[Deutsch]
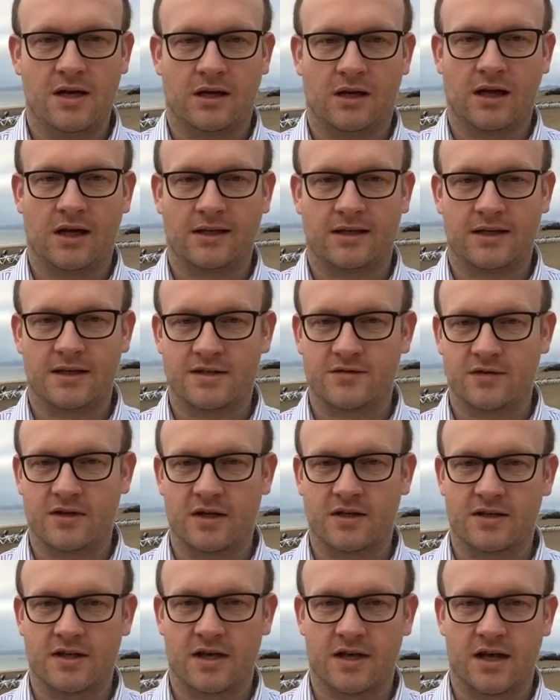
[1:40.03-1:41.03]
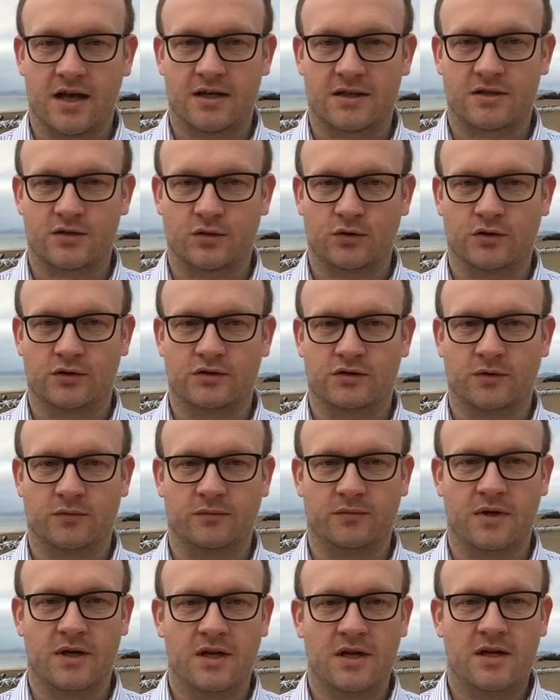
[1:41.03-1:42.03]
Gleich geht es wieder danach zurück
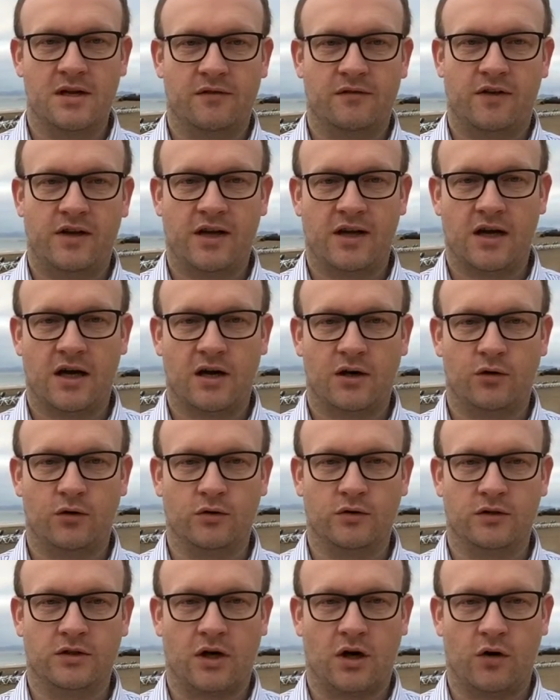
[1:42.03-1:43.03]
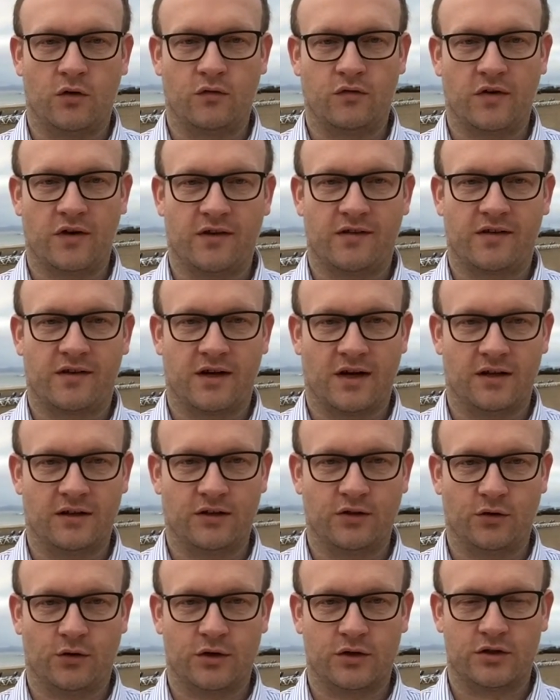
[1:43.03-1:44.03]
zum Flieger und auf ins
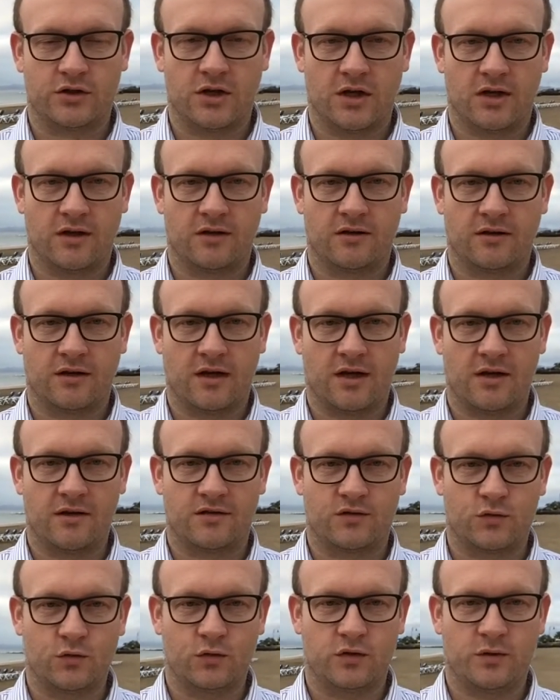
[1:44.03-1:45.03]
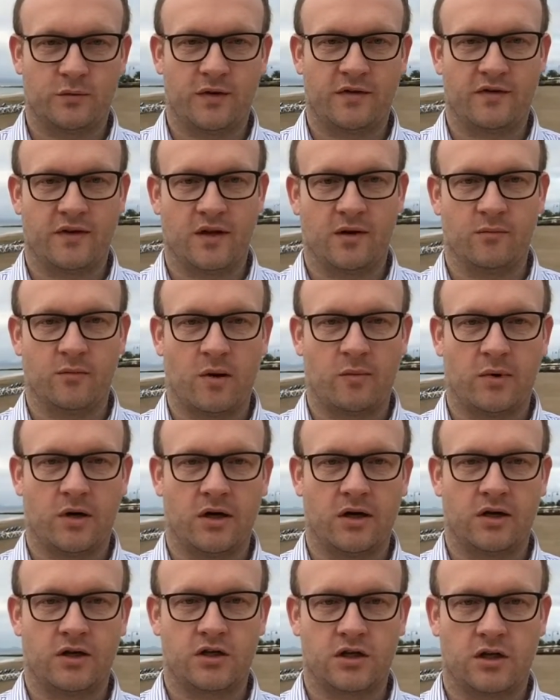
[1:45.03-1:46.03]
kalte Deutschland. Alles Gute, bis dann. Bye
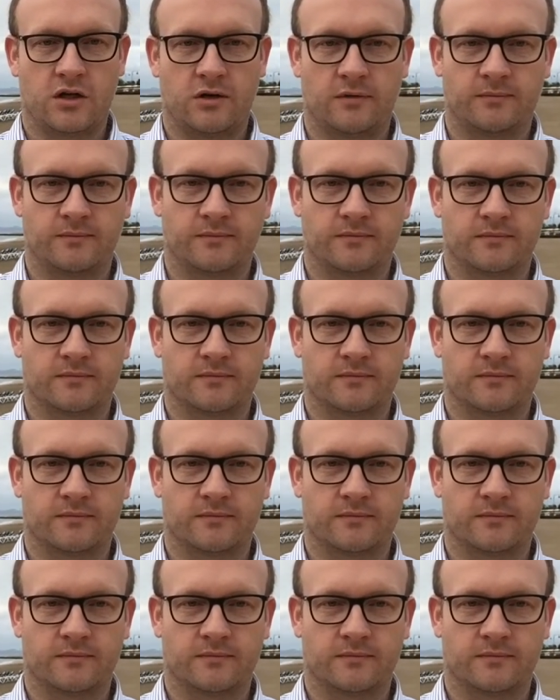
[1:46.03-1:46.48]
bye. Ciao.